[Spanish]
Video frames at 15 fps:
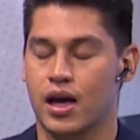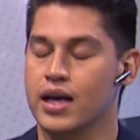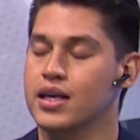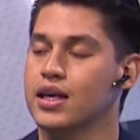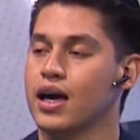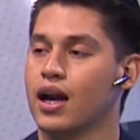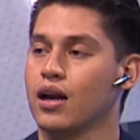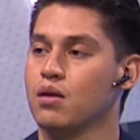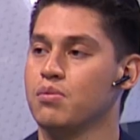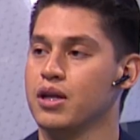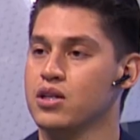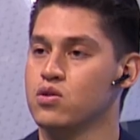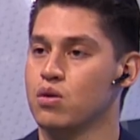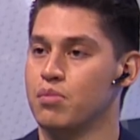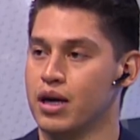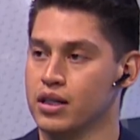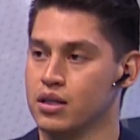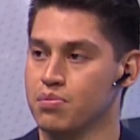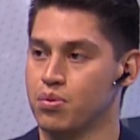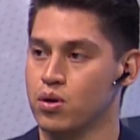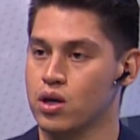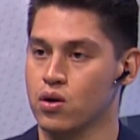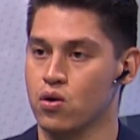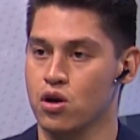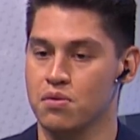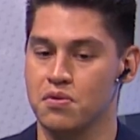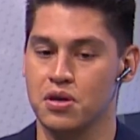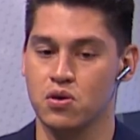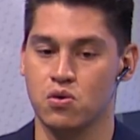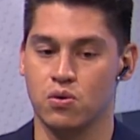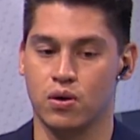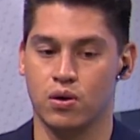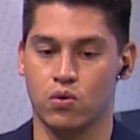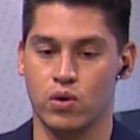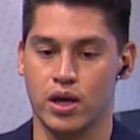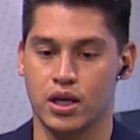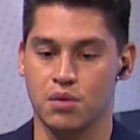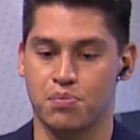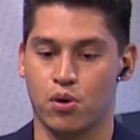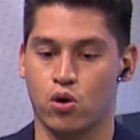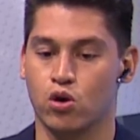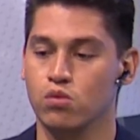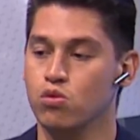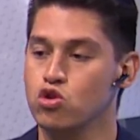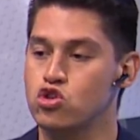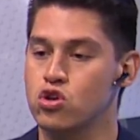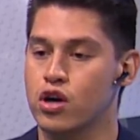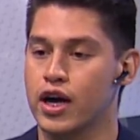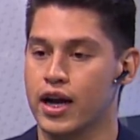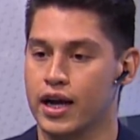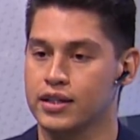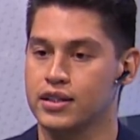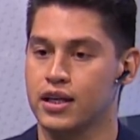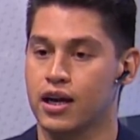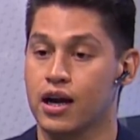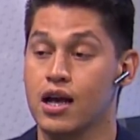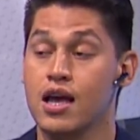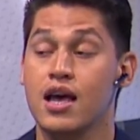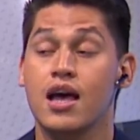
hay que darle el mérito a Marte porque hoy vi un equipo con mucho carácter,